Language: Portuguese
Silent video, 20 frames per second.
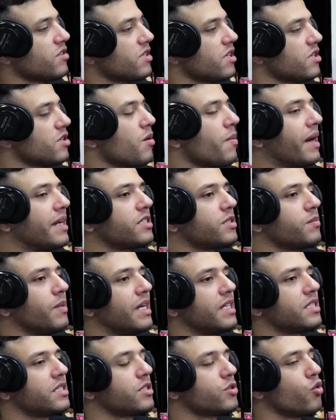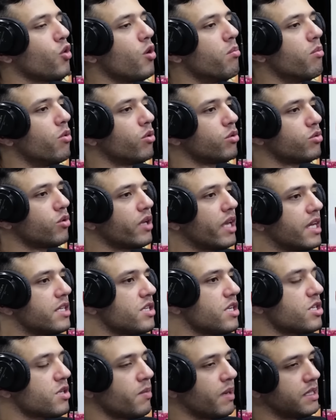seja mais, mais comum do que a
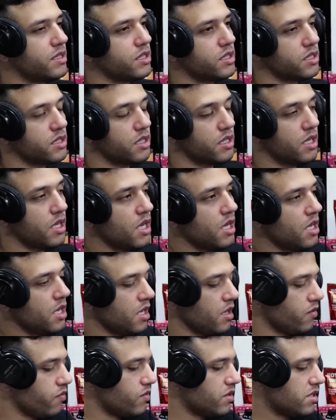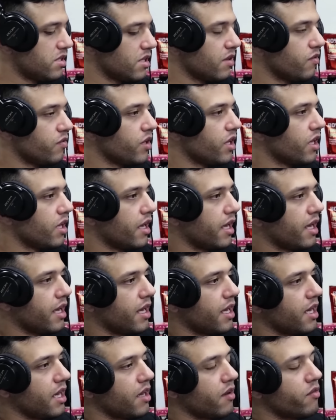gente imagina. Você
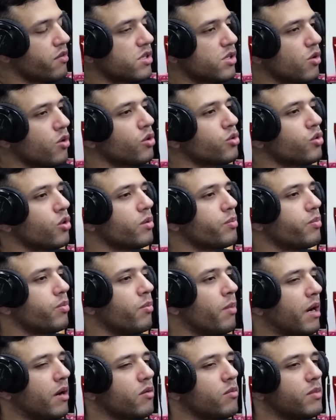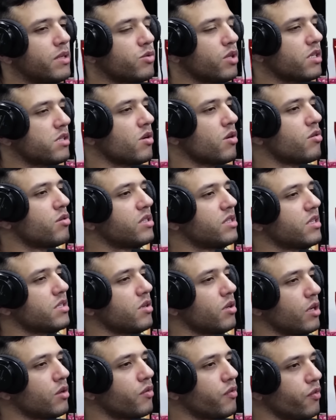vê, é, você contou uma, uma situação que
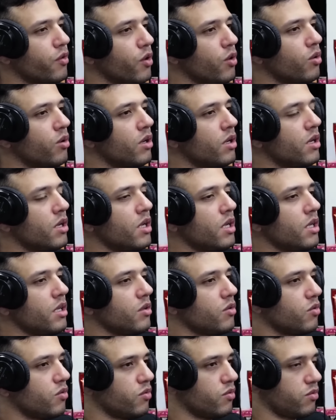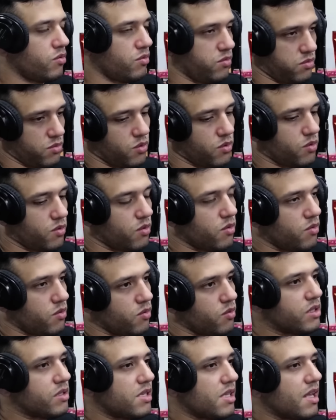aconteceu lá no Flow, com,
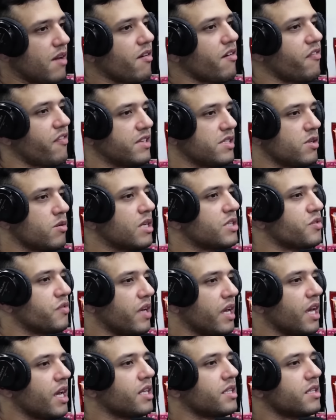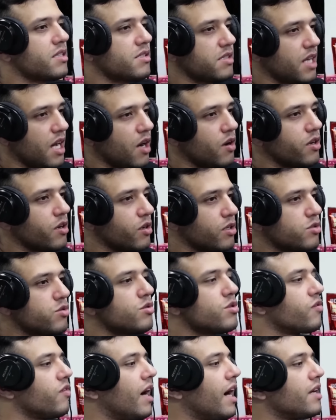quando você estava fazendo umas vendas e tal, o negócio
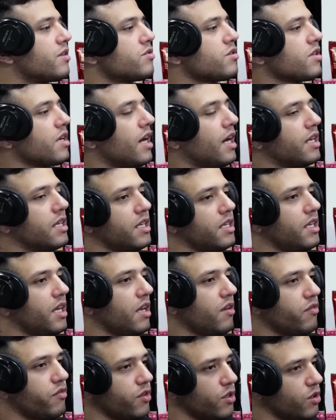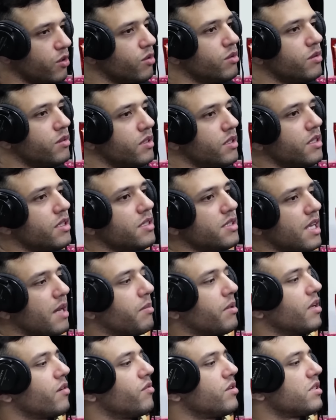dos vasos lá, né? Quem viu sabe
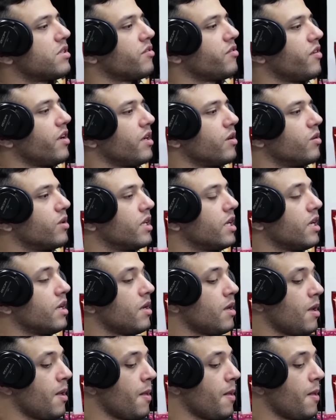o que, que você falou, né?